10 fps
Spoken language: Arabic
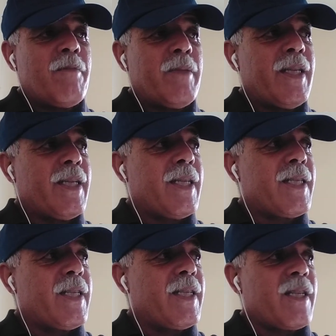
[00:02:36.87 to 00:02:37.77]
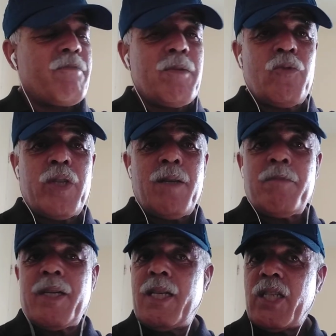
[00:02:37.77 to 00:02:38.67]
من قال السي شيخ بن موسى
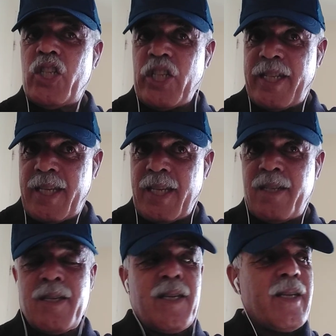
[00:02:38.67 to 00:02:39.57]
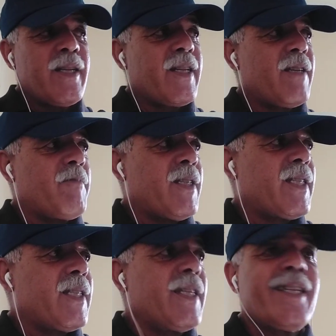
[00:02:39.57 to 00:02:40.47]
ما قالش اعداد النظام
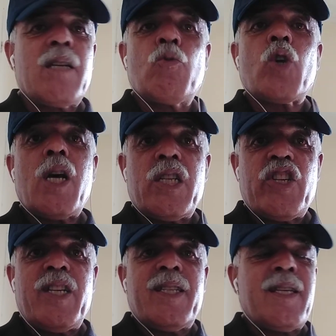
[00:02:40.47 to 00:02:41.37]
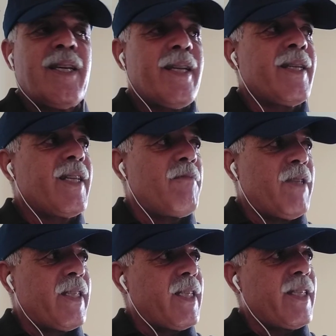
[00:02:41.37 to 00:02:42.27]
الاساسي قال مراجعه النظام
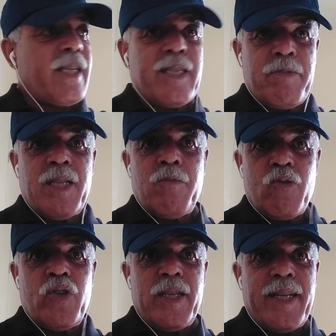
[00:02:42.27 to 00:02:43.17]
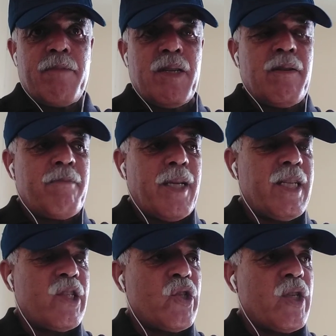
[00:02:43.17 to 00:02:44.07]
الاساسي خص بنادم يكون يتابع بحال
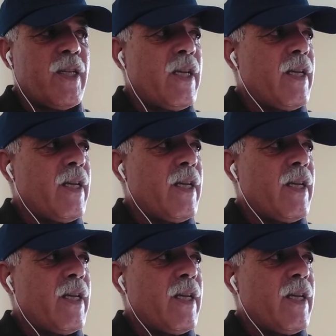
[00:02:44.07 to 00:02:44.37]
هذا الشيء